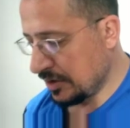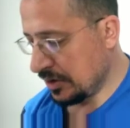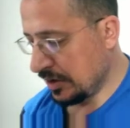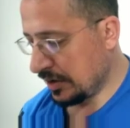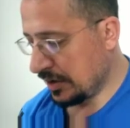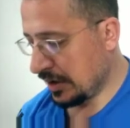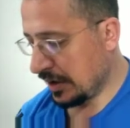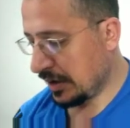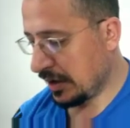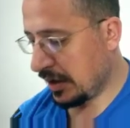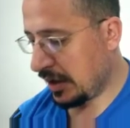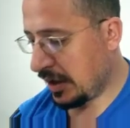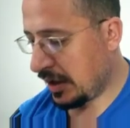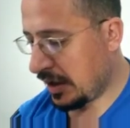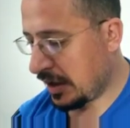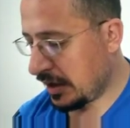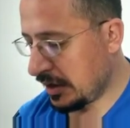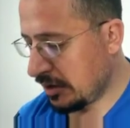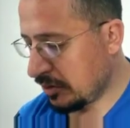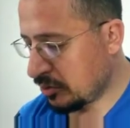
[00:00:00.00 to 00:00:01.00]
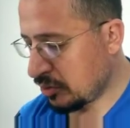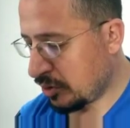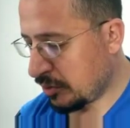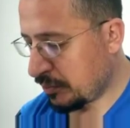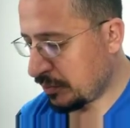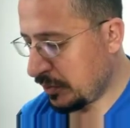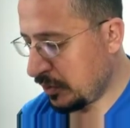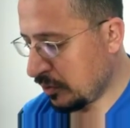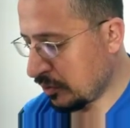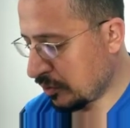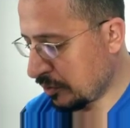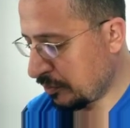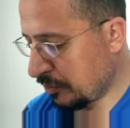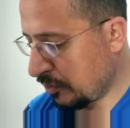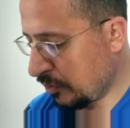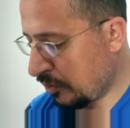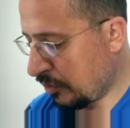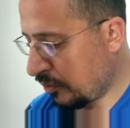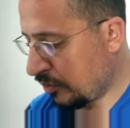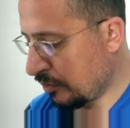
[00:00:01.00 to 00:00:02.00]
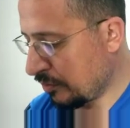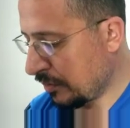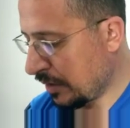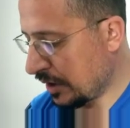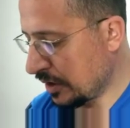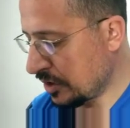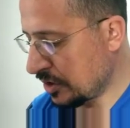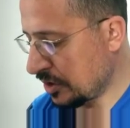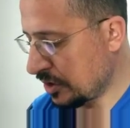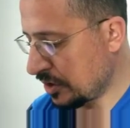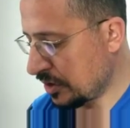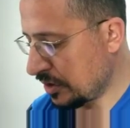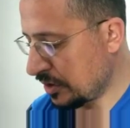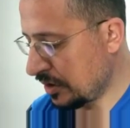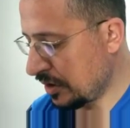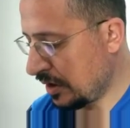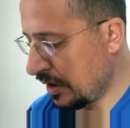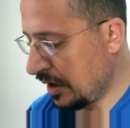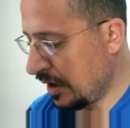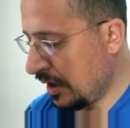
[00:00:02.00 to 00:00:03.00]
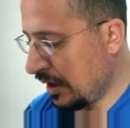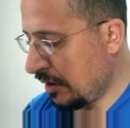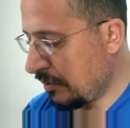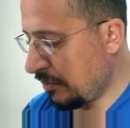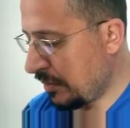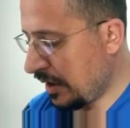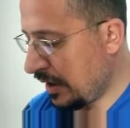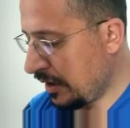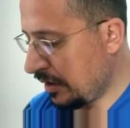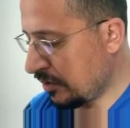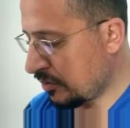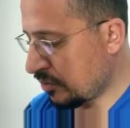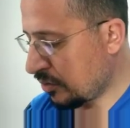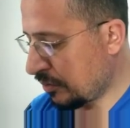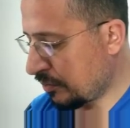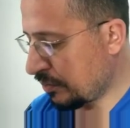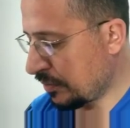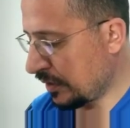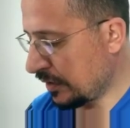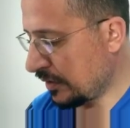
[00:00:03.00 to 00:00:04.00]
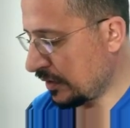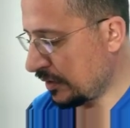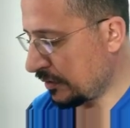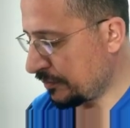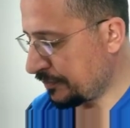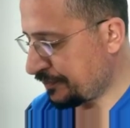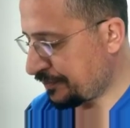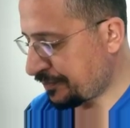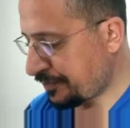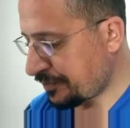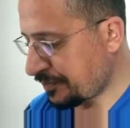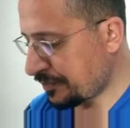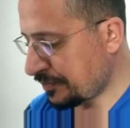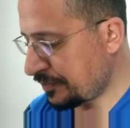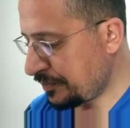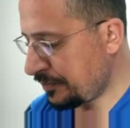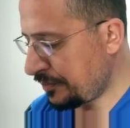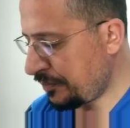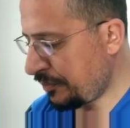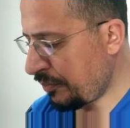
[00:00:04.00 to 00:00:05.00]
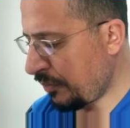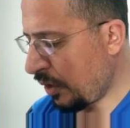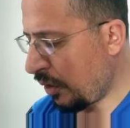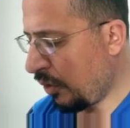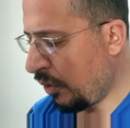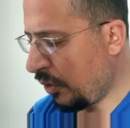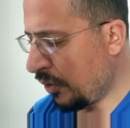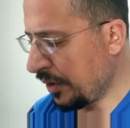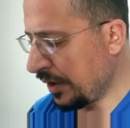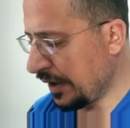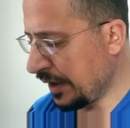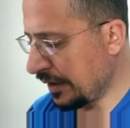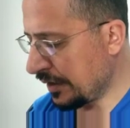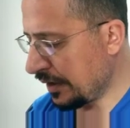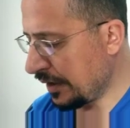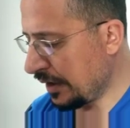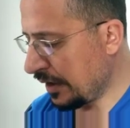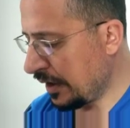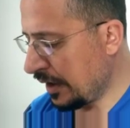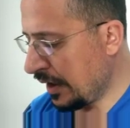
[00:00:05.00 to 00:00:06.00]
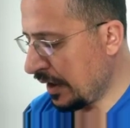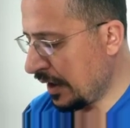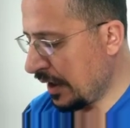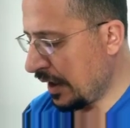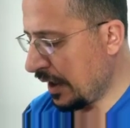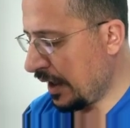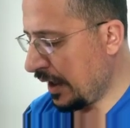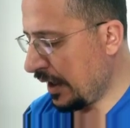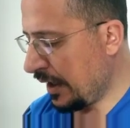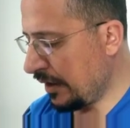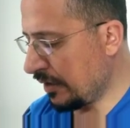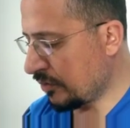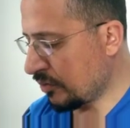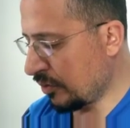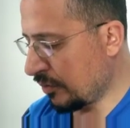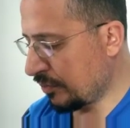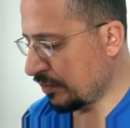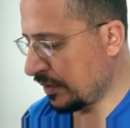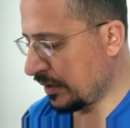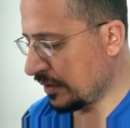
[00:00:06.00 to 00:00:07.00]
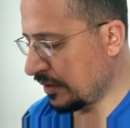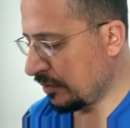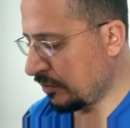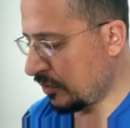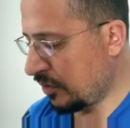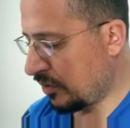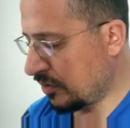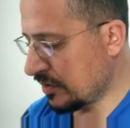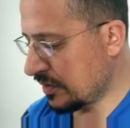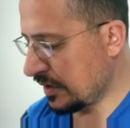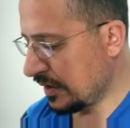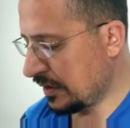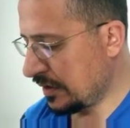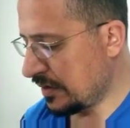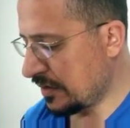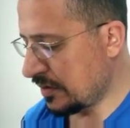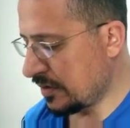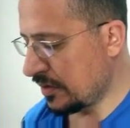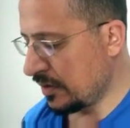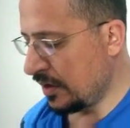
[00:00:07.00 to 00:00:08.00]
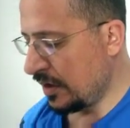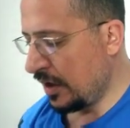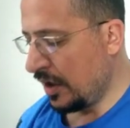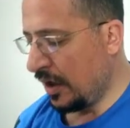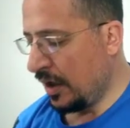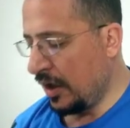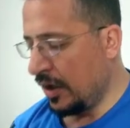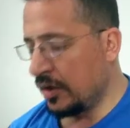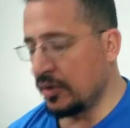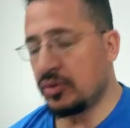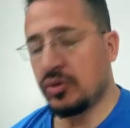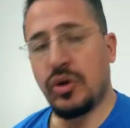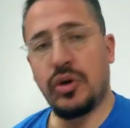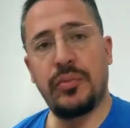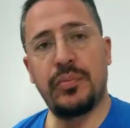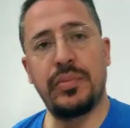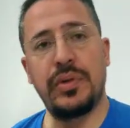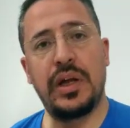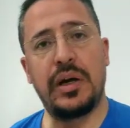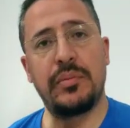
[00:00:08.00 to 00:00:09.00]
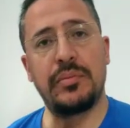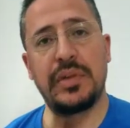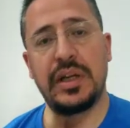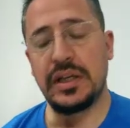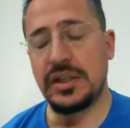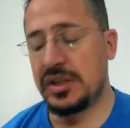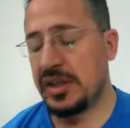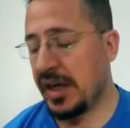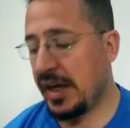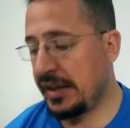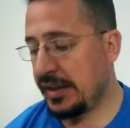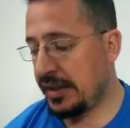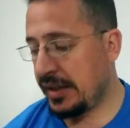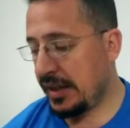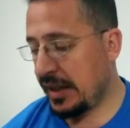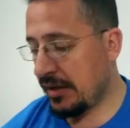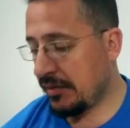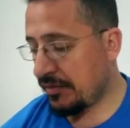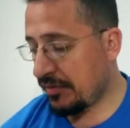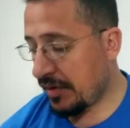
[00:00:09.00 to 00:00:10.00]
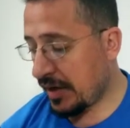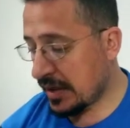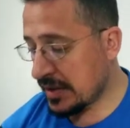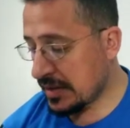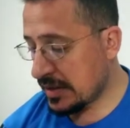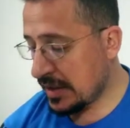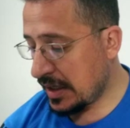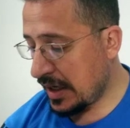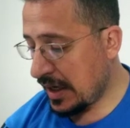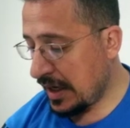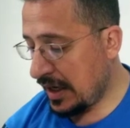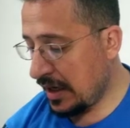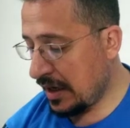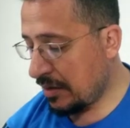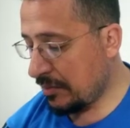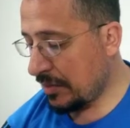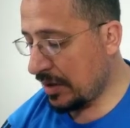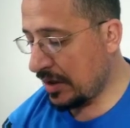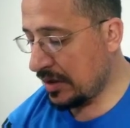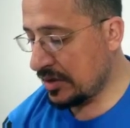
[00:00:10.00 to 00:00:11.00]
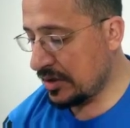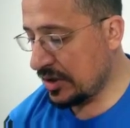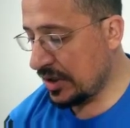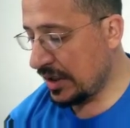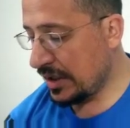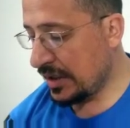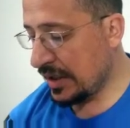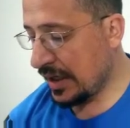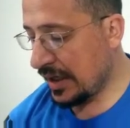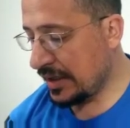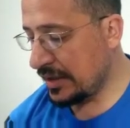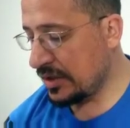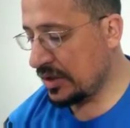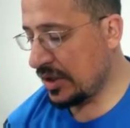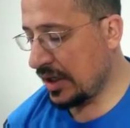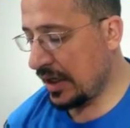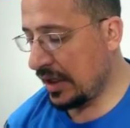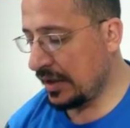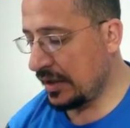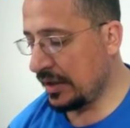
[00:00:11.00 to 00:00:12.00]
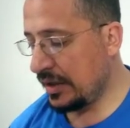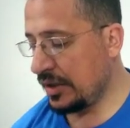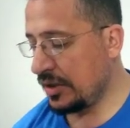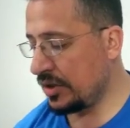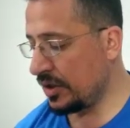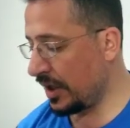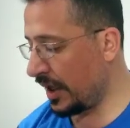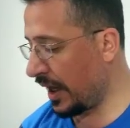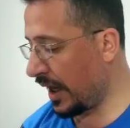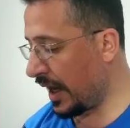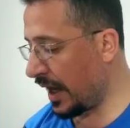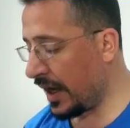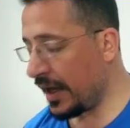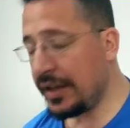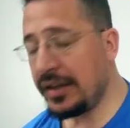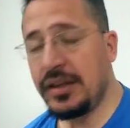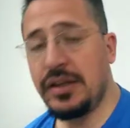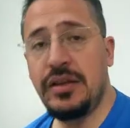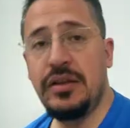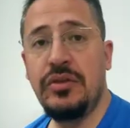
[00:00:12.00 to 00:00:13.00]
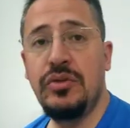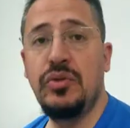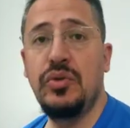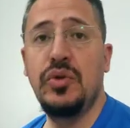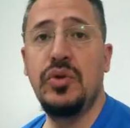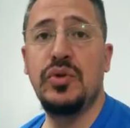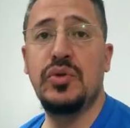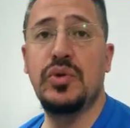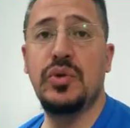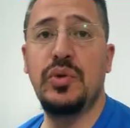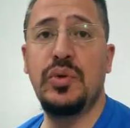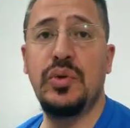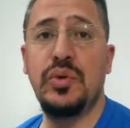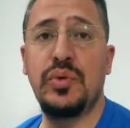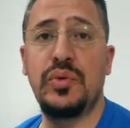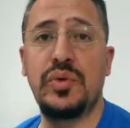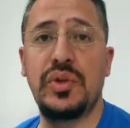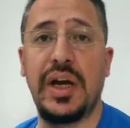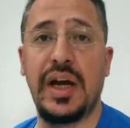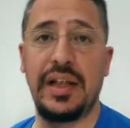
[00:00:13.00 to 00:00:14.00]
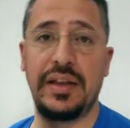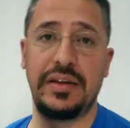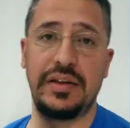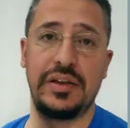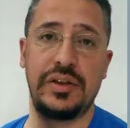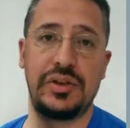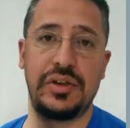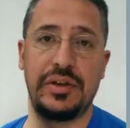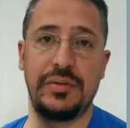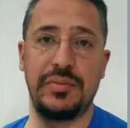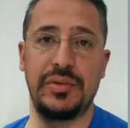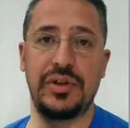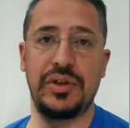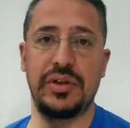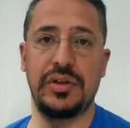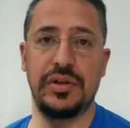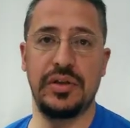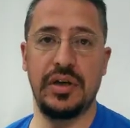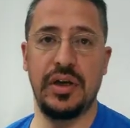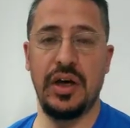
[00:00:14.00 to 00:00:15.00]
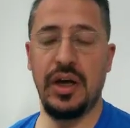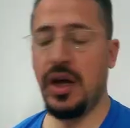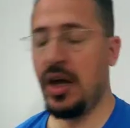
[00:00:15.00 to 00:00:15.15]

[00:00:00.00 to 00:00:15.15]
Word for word: çeken. A'yı topluyorum 15. B'yi topladım 17. E'yi topladım 18 toplamda kendine fazla eleman çeken çeldirici en güçlü çeldiriciymiş.